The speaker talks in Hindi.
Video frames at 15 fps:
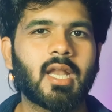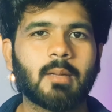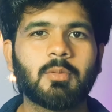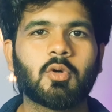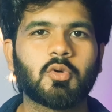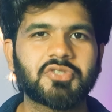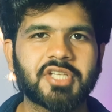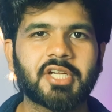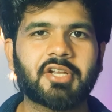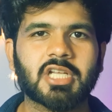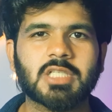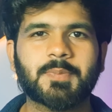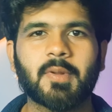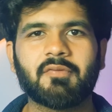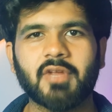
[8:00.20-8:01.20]
एंड अब उसी
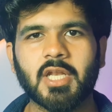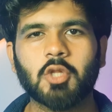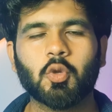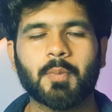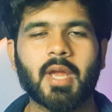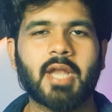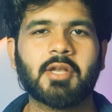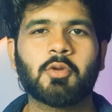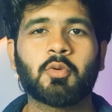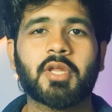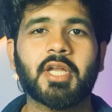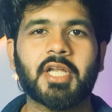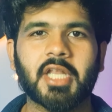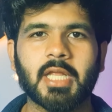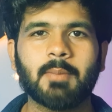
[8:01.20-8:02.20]
ट्रस्ट पे विनय दुबे एंड
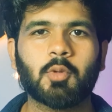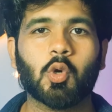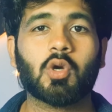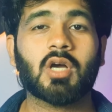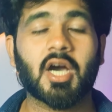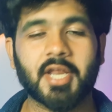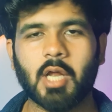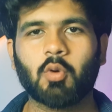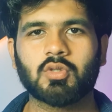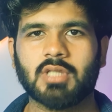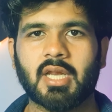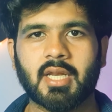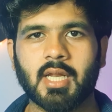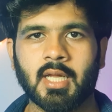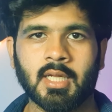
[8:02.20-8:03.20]
उनकी टीम को खरा
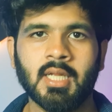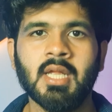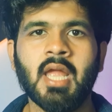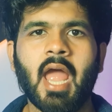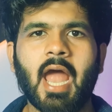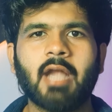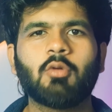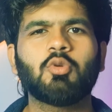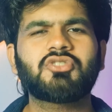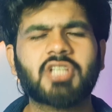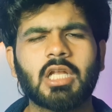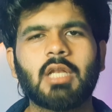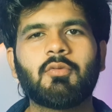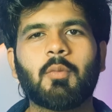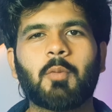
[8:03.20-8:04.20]
उतरना है एंड
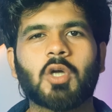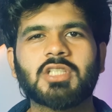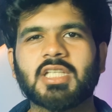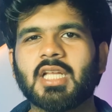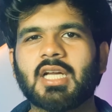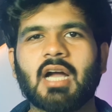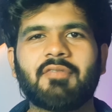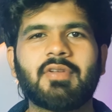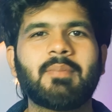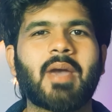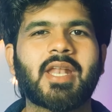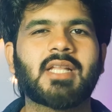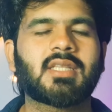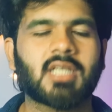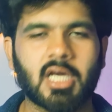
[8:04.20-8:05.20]
उसके लिए वो बहुत ज़्यादा काफ़ी
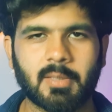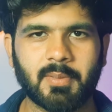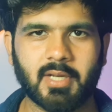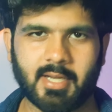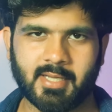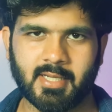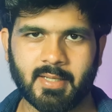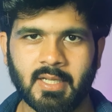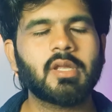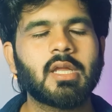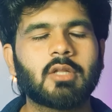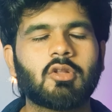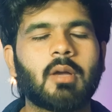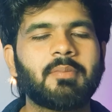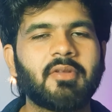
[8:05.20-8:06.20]
मेहनत कर भी रही है तो
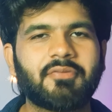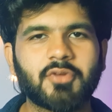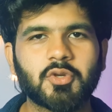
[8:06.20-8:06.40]
ये तो अब ये